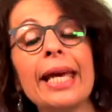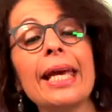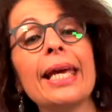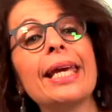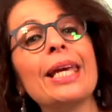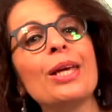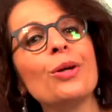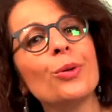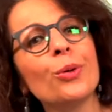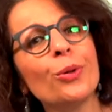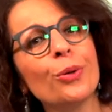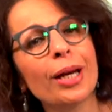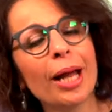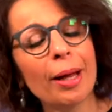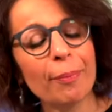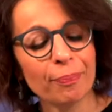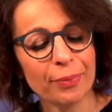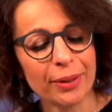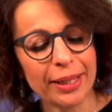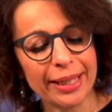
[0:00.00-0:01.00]
E
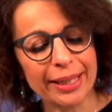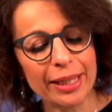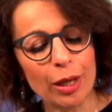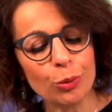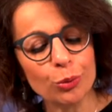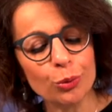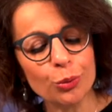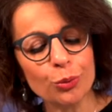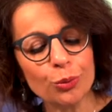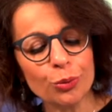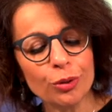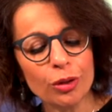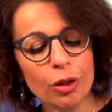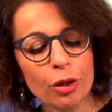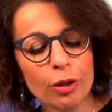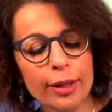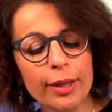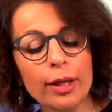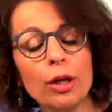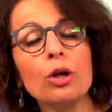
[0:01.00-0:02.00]
ora, in
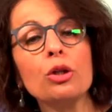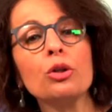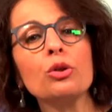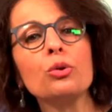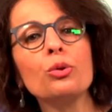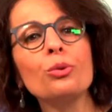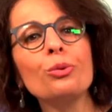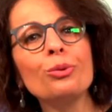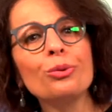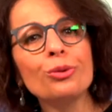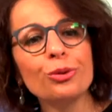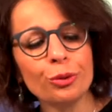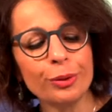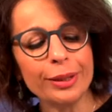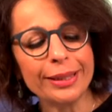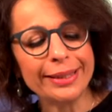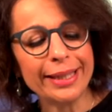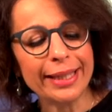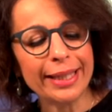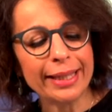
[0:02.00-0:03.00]
autunno, tutto
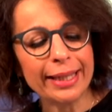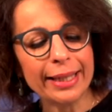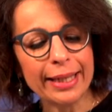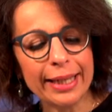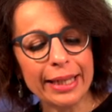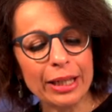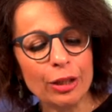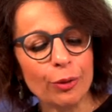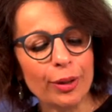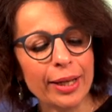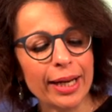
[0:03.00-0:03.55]
il terreno